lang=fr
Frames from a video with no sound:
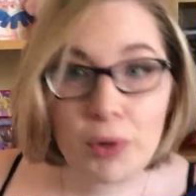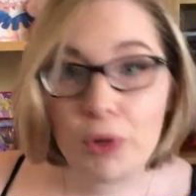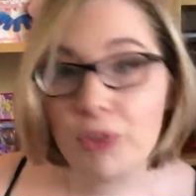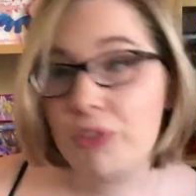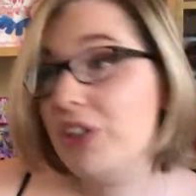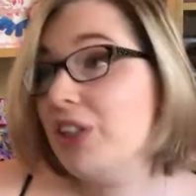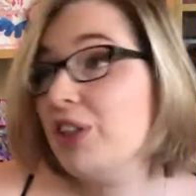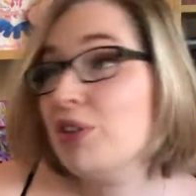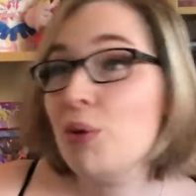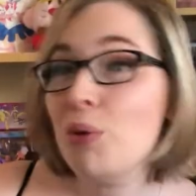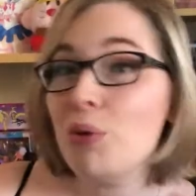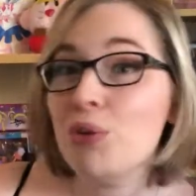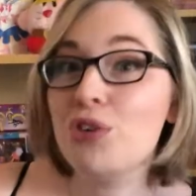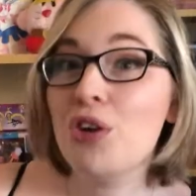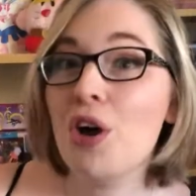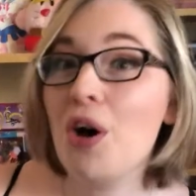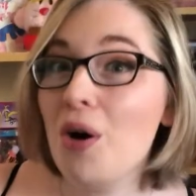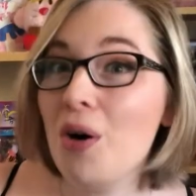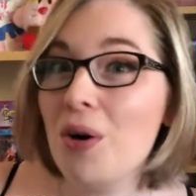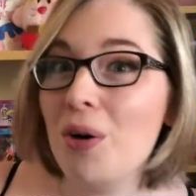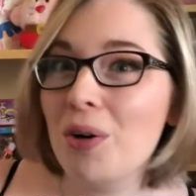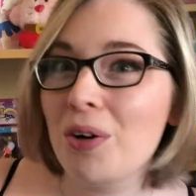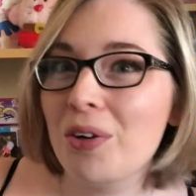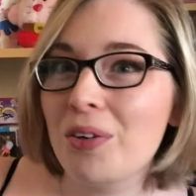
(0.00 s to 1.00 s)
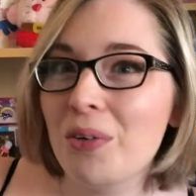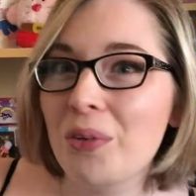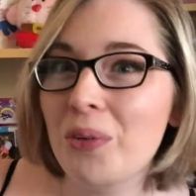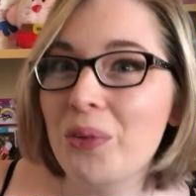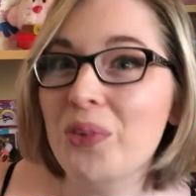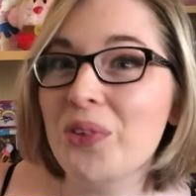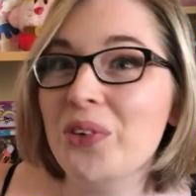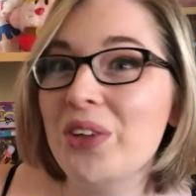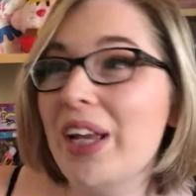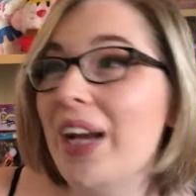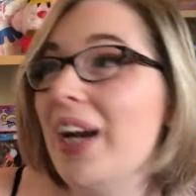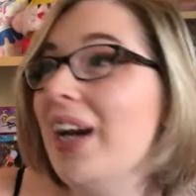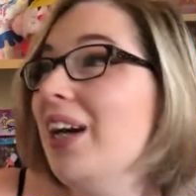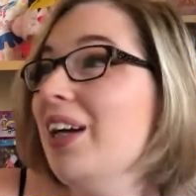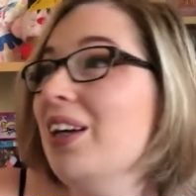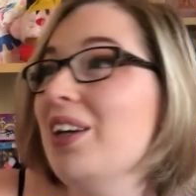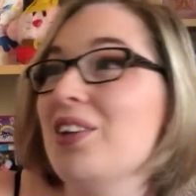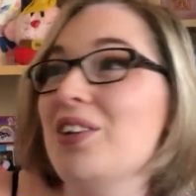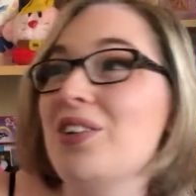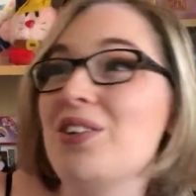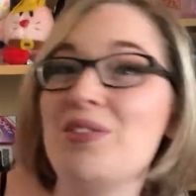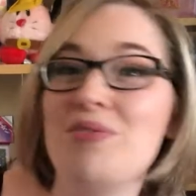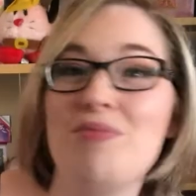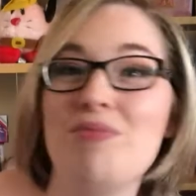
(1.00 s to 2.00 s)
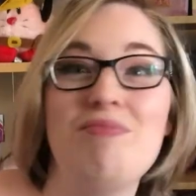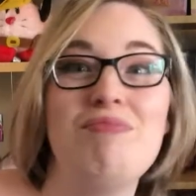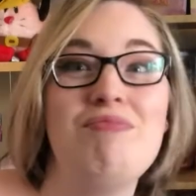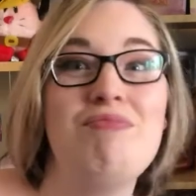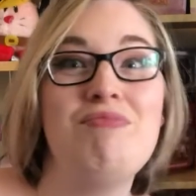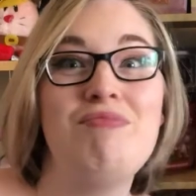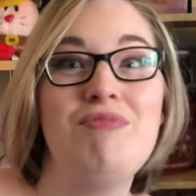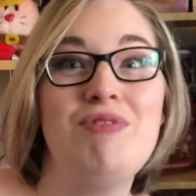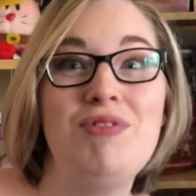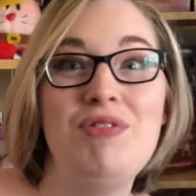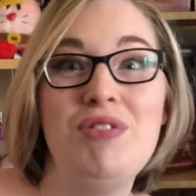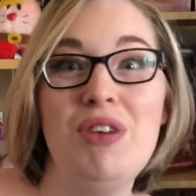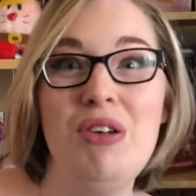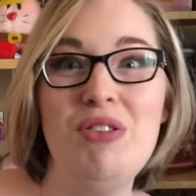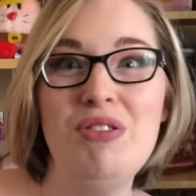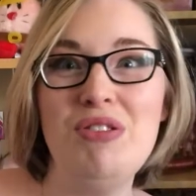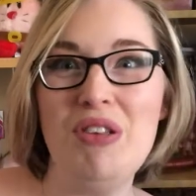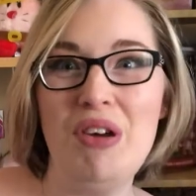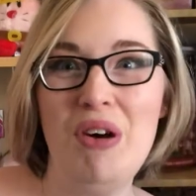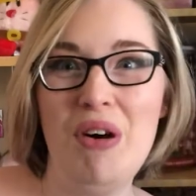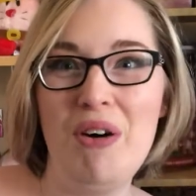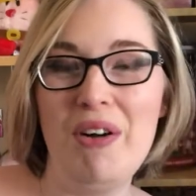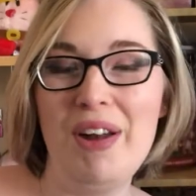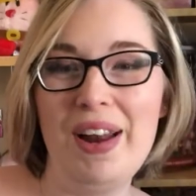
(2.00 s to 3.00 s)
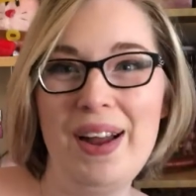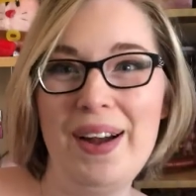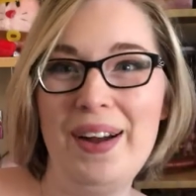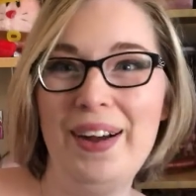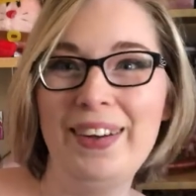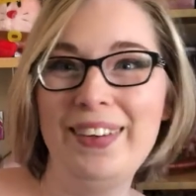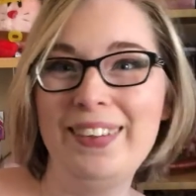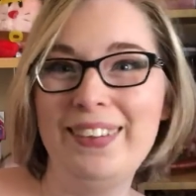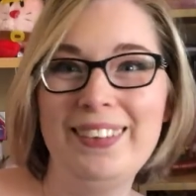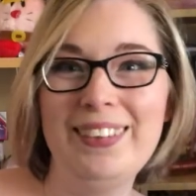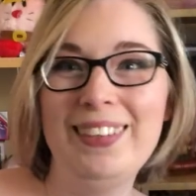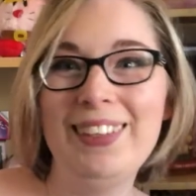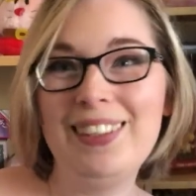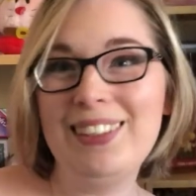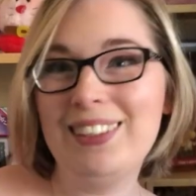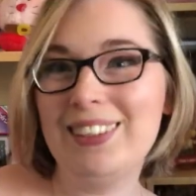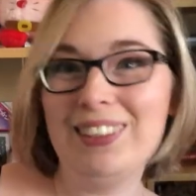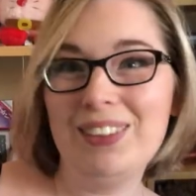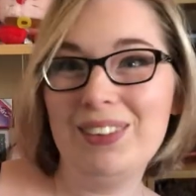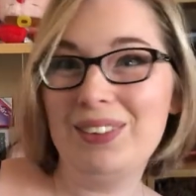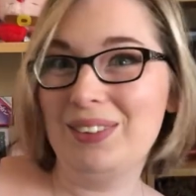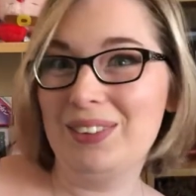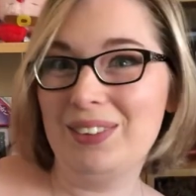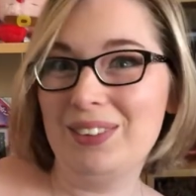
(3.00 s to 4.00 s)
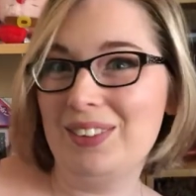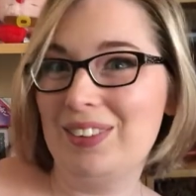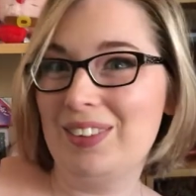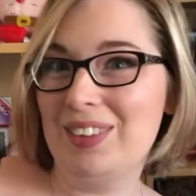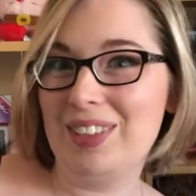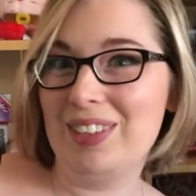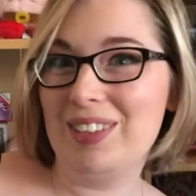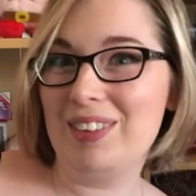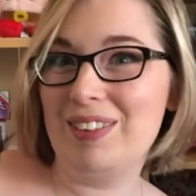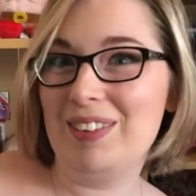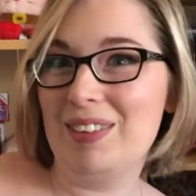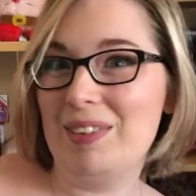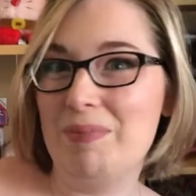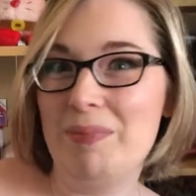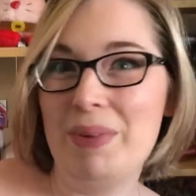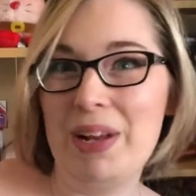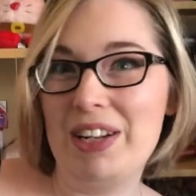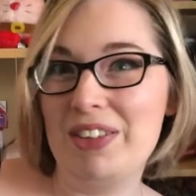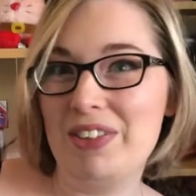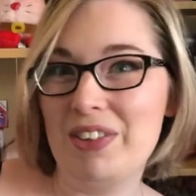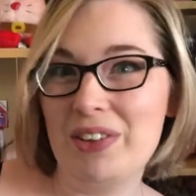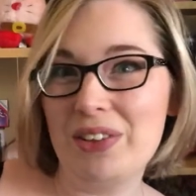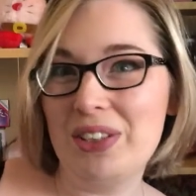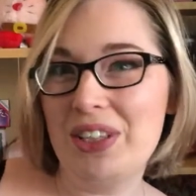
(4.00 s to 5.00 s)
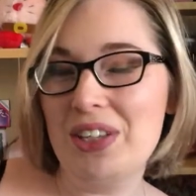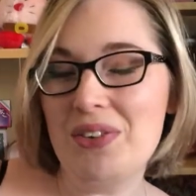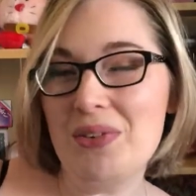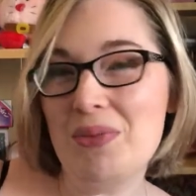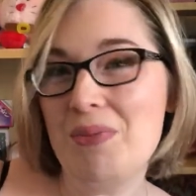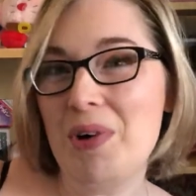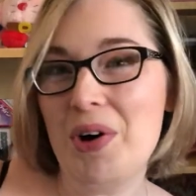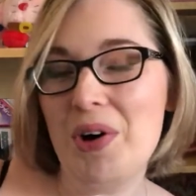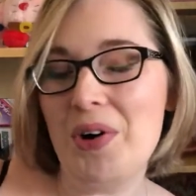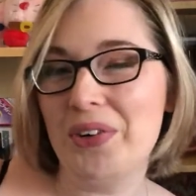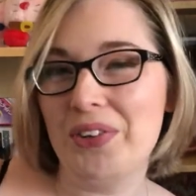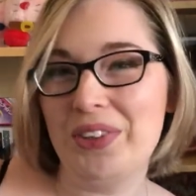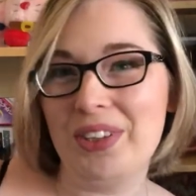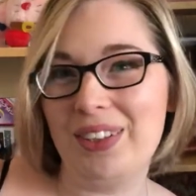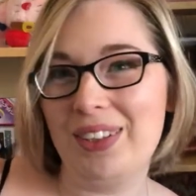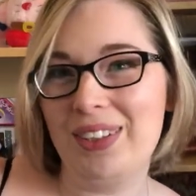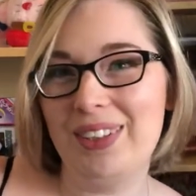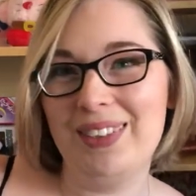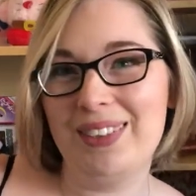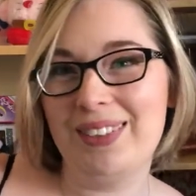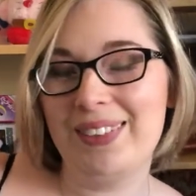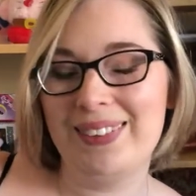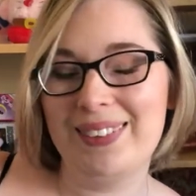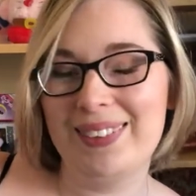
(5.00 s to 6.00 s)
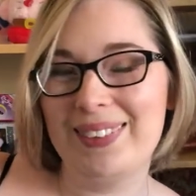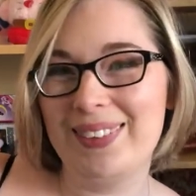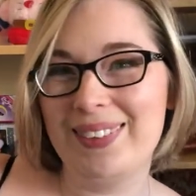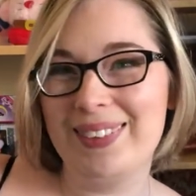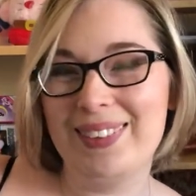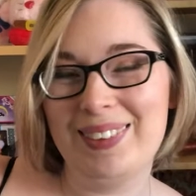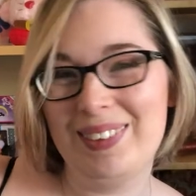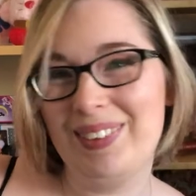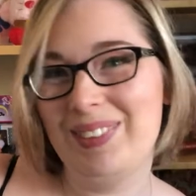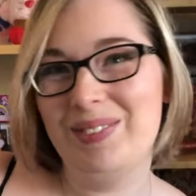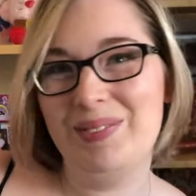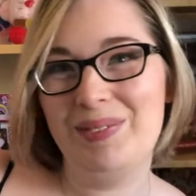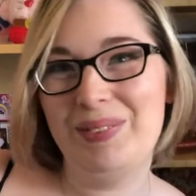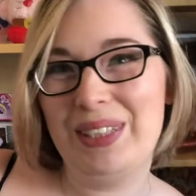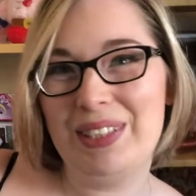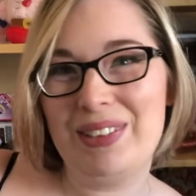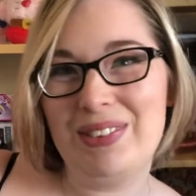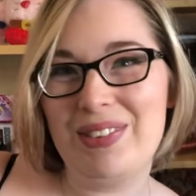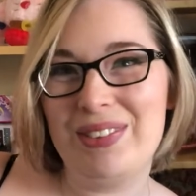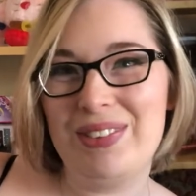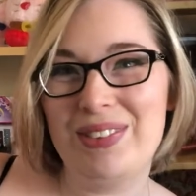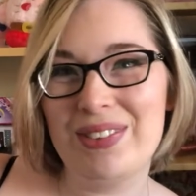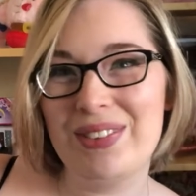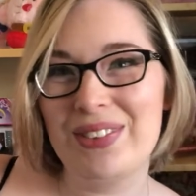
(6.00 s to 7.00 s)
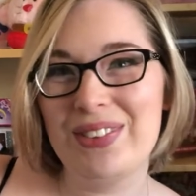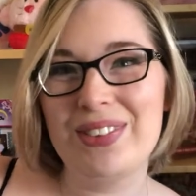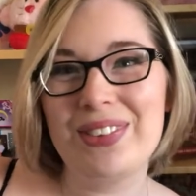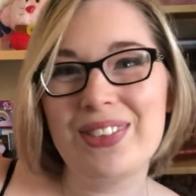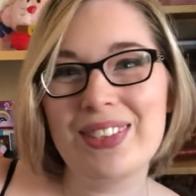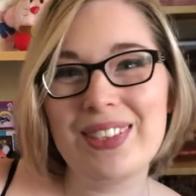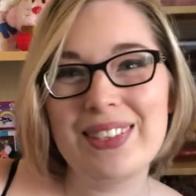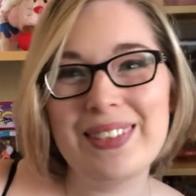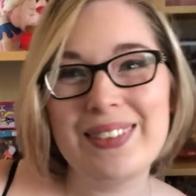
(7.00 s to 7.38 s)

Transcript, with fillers: Profitons-en On a que le temps là C'est pas le temps qui nous manque Pas du tout